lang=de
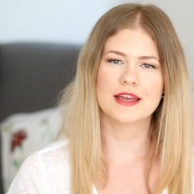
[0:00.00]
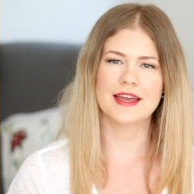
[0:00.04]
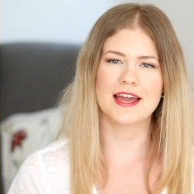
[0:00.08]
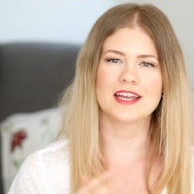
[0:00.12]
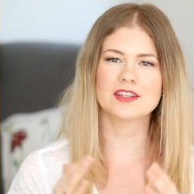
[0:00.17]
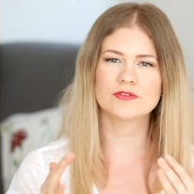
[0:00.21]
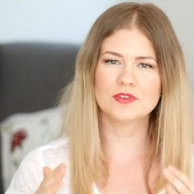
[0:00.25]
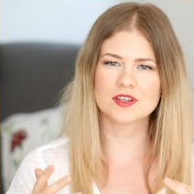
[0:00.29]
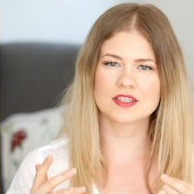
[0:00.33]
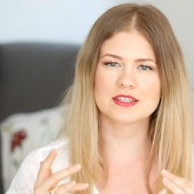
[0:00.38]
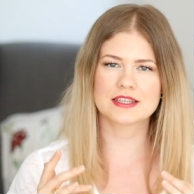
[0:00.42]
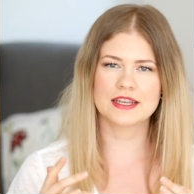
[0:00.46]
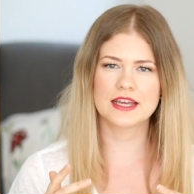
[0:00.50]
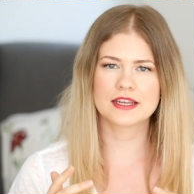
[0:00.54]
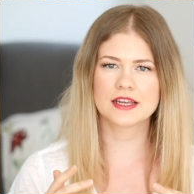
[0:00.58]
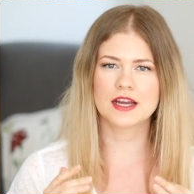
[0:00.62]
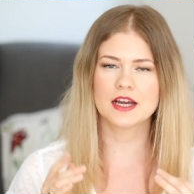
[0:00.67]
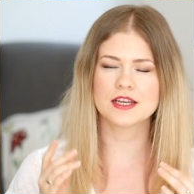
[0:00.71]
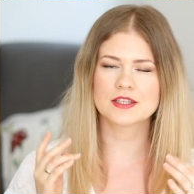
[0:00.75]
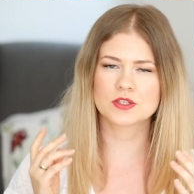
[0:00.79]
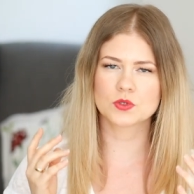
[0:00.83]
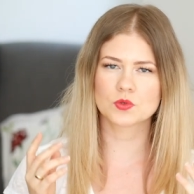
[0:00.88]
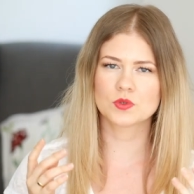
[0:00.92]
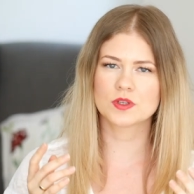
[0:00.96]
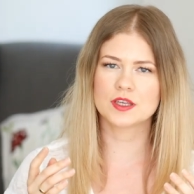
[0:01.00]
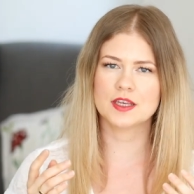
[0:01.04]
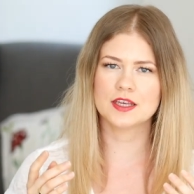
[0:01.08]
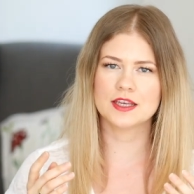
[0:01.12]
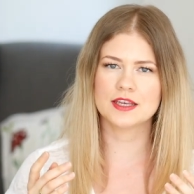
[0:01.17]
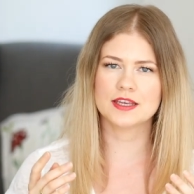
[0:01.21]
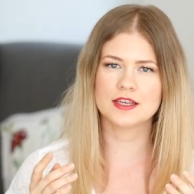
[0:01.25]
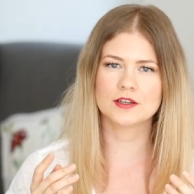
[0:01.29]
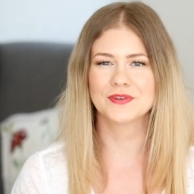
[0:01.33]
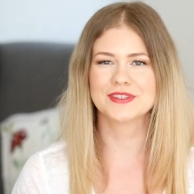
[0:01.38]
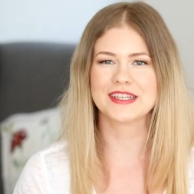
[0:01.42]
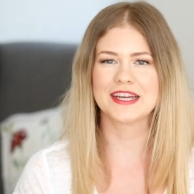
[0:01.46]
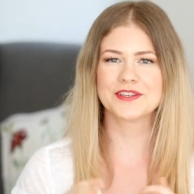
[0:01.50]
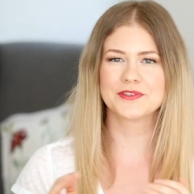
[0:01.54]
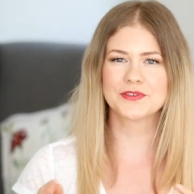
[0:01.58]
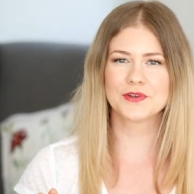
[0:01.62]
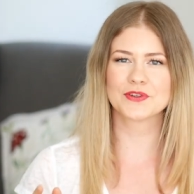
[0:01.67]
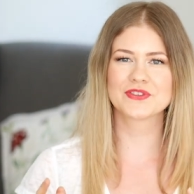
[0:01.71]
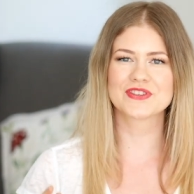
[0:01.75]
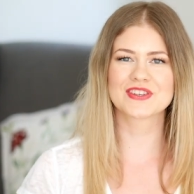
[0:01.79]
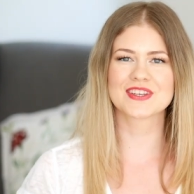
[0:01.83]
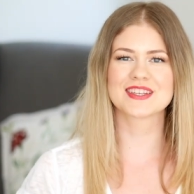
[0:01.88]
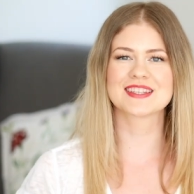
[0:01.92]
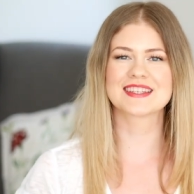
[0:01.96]
Etwas länger ist okay und ein
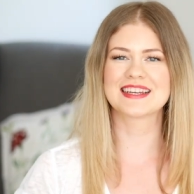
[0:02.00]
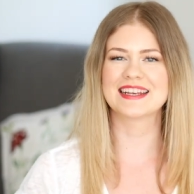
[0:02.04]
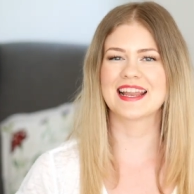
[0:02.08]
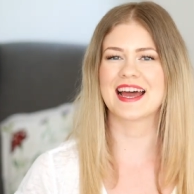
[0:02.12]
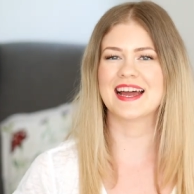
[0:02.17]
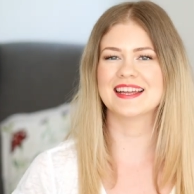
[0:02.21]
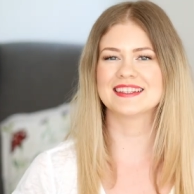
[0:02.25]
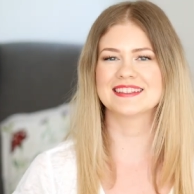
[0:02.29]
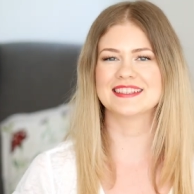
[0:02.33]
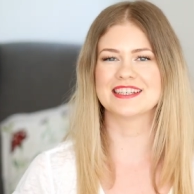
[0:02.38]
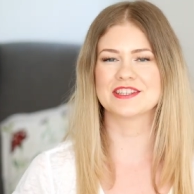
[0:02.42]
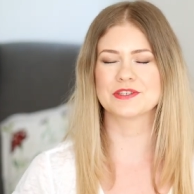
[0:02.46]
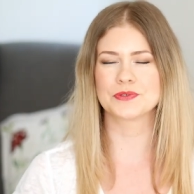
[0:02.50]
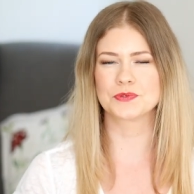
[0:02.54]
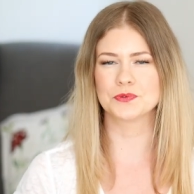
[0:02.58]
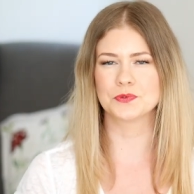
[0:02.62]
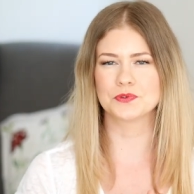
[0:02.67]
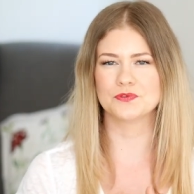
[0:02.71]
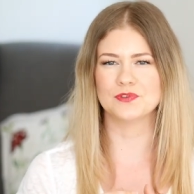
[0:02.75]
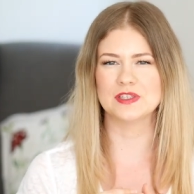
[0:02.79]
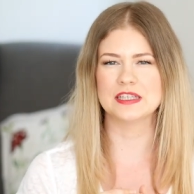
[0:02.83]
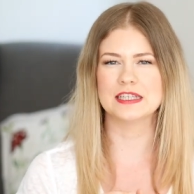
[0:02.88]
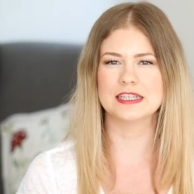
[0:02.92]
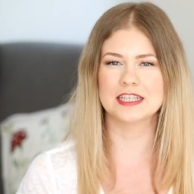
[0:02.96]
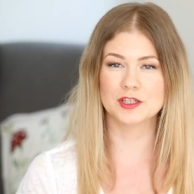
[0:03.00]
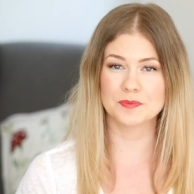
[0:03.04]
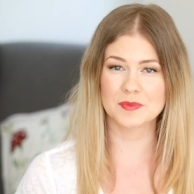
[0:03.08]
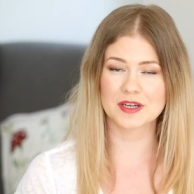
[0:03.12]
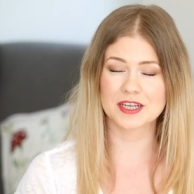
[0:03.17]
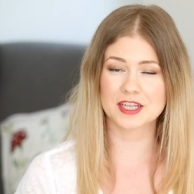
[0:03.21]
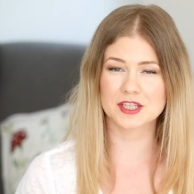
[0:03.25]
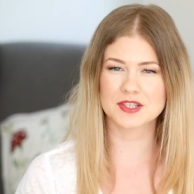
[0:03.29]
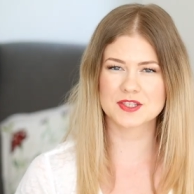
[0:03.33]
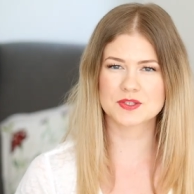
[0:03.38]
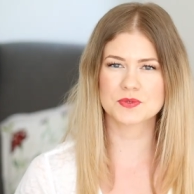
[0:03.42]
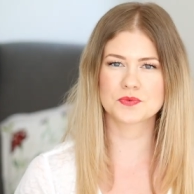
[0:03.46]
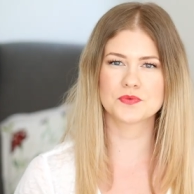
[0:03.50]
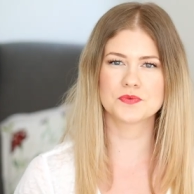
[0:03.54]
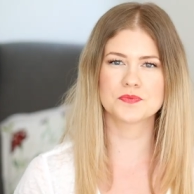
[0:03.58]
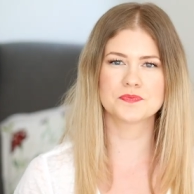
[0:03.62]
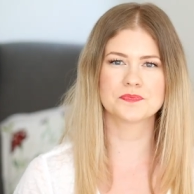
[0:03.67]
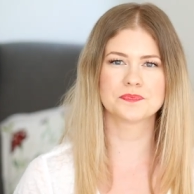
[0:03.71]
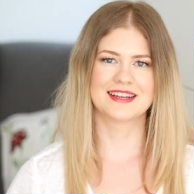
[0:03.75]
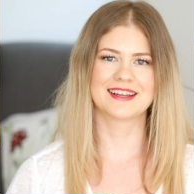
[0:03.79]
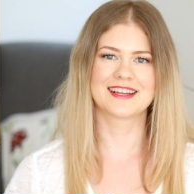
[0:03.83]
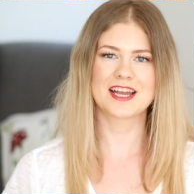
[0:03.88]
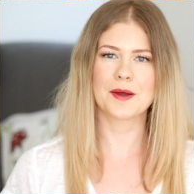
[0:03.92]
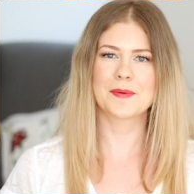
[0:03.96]
kürzeres Kleid geht so gut wie immer
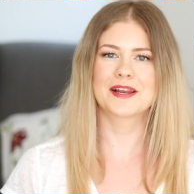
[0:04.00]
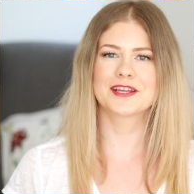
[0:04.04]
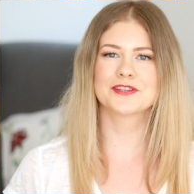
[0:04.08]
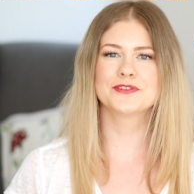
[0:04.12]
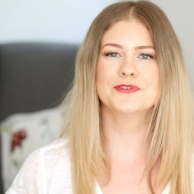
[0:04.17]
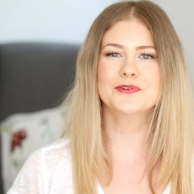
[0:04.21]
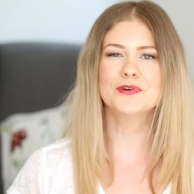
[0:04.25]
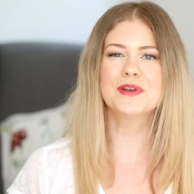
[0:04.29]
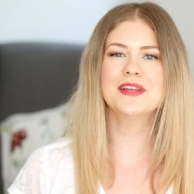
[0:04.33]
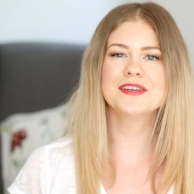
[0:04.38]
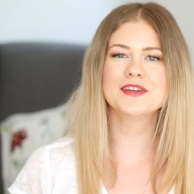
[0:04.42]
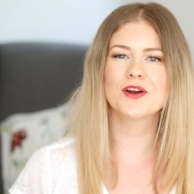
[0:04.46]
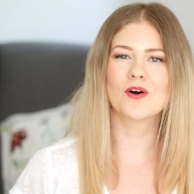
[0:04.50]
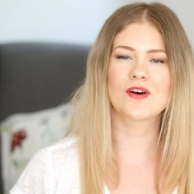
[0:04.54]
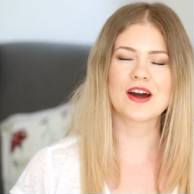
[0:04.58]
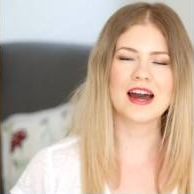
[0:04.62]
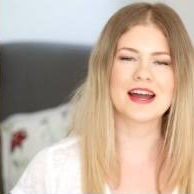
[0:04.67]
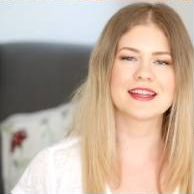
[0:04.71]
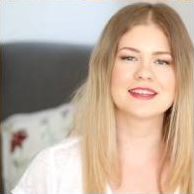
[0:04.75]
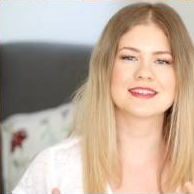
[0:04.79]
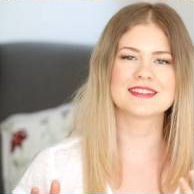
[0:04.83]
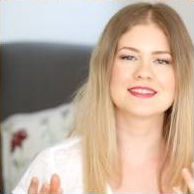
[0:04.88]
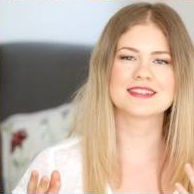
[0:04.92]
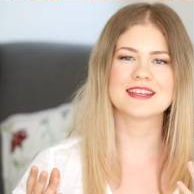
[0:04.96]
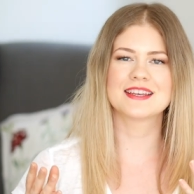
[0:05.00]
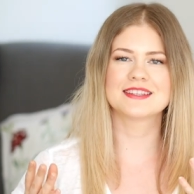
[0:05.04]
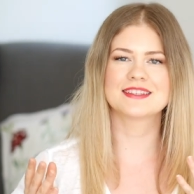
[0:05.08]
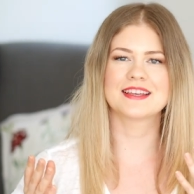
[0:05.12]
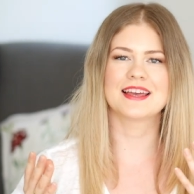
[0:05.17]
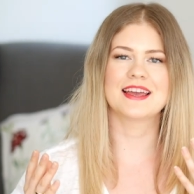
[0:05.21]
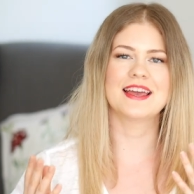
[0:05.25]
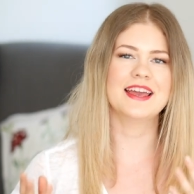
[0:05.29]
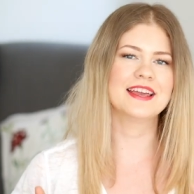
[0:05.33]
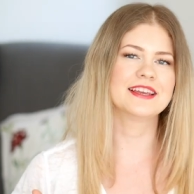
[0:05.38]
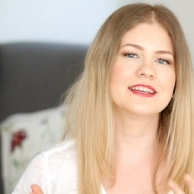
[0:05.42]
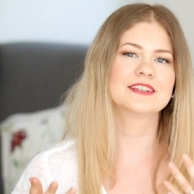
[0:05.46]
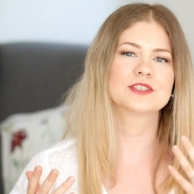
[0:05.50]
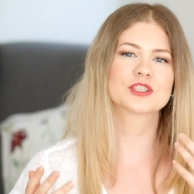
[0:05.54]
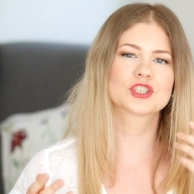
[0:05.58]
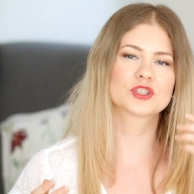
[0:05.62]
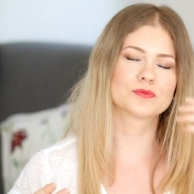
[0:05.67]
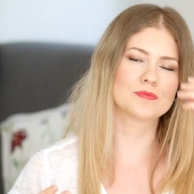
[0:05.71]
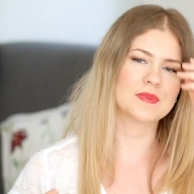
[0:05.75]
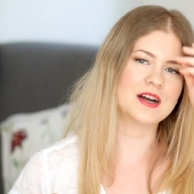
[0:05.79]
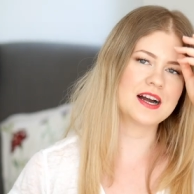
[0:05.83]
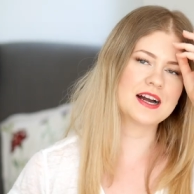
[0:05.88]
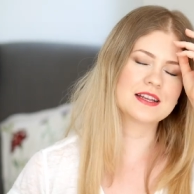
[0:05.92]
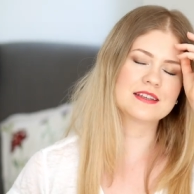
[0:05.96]
dazu. Dann kann man natürlich auch eine sehr, sehr enge,
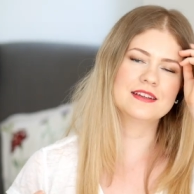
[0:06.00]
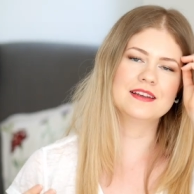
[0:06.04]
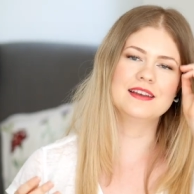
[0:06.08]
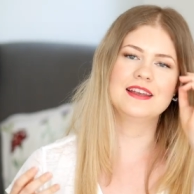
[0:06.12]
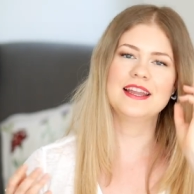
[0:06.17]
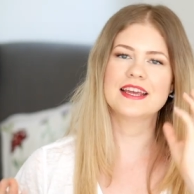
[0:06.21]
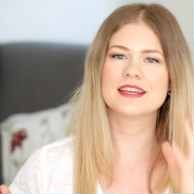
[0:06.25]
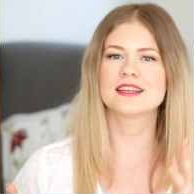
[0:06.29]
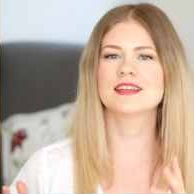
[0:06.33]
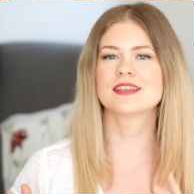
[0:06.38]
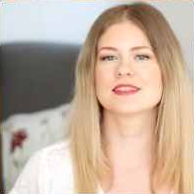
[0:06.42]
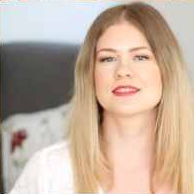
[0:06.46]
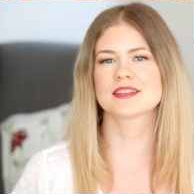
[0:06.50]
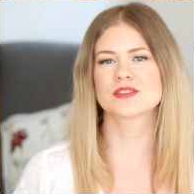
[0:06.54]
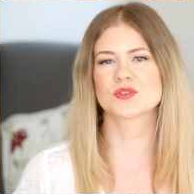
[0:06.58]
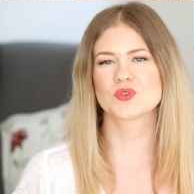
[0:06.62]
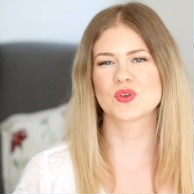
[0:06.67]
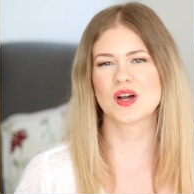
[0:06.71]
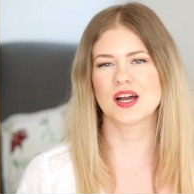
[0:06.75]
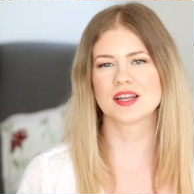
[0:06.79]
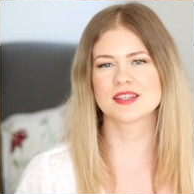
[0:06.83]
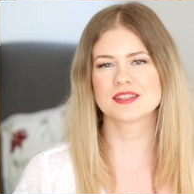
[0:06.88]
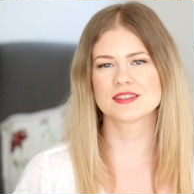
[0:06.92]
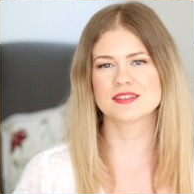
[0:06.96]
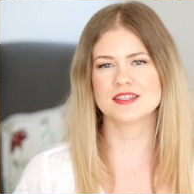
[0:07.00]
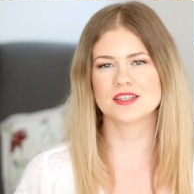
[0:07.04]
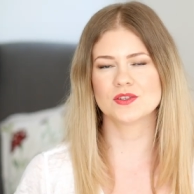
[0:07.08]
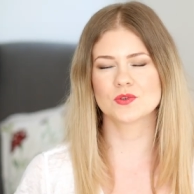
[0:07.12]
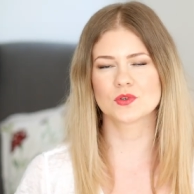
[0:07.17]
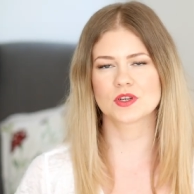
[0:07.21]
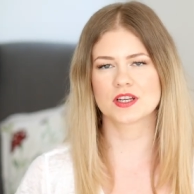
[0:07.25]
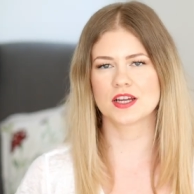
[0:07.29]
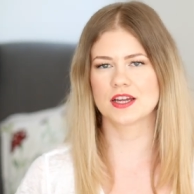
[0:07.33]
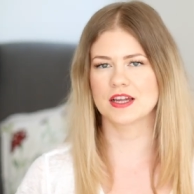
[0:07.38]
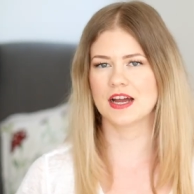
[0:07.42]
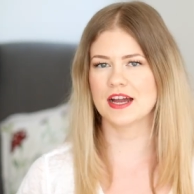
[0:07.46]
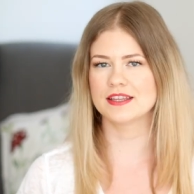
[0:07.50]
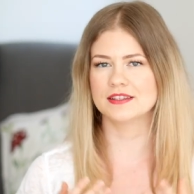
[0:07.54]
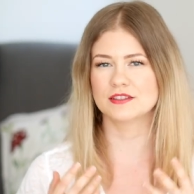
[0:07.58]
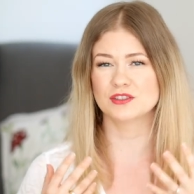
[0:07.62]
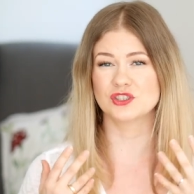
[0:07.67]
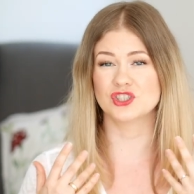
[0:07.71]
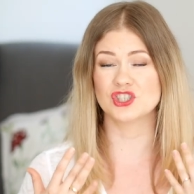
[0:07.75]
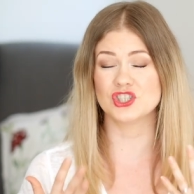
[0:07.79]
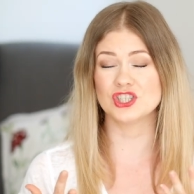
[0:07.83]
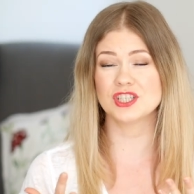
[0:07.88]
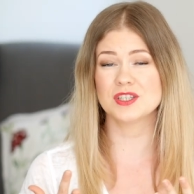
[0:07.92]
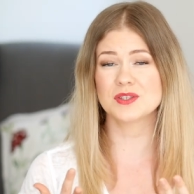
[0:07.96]
schmale Leggings dazu anziehen oder
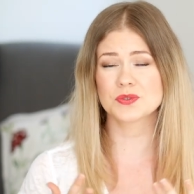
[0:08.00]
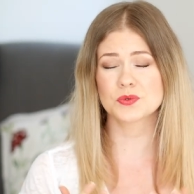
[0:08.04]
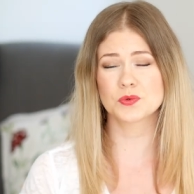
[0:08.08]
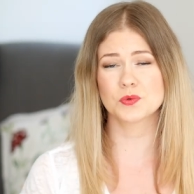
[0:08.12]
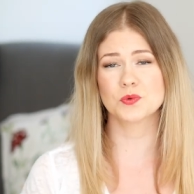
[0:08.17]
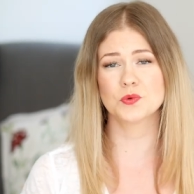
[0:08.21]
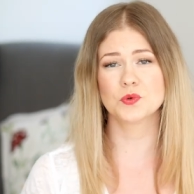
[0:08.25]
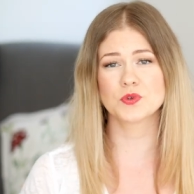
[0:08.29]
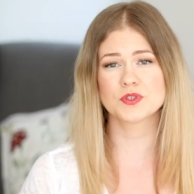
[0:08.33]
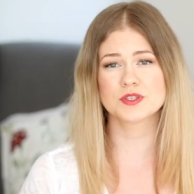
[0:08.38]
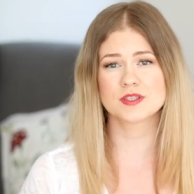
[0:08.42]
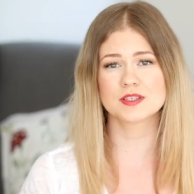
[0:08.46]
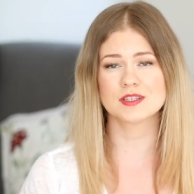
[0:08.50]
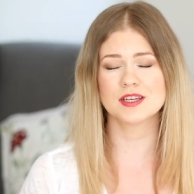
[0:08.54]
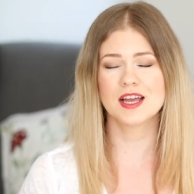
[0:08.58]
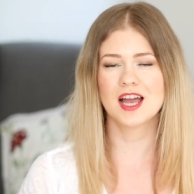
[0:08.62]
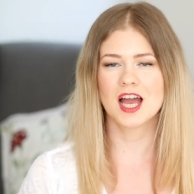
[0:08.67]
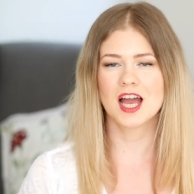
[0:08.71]
eine Jeanshose.